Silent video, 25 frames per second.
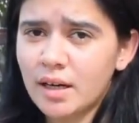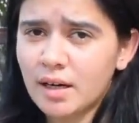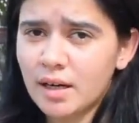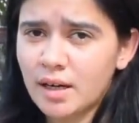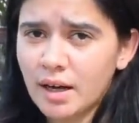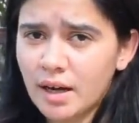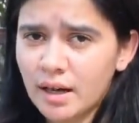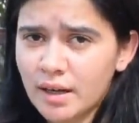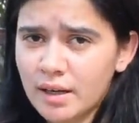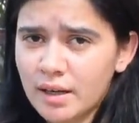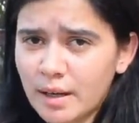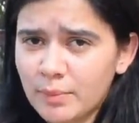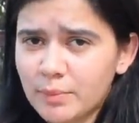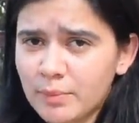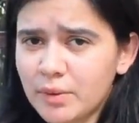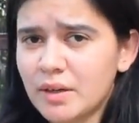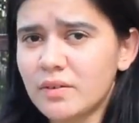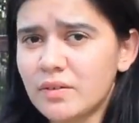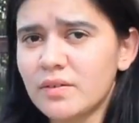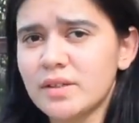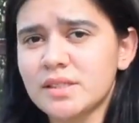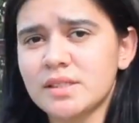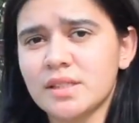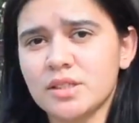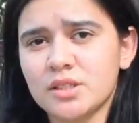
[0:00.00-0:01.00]
अगर आप
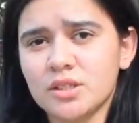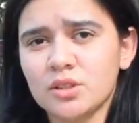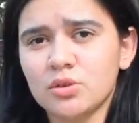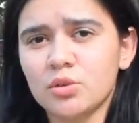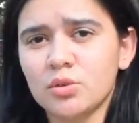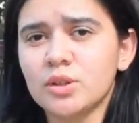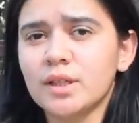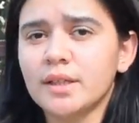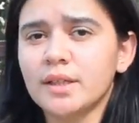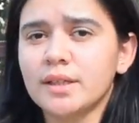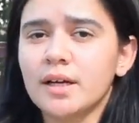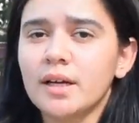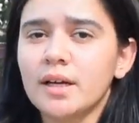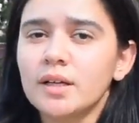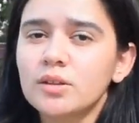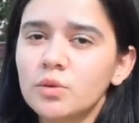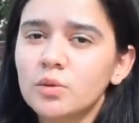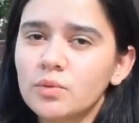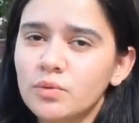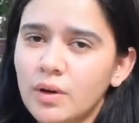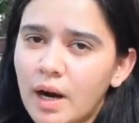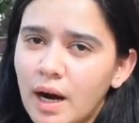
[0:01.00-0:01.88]
रेलवे स्टेशन को देखेंगे तो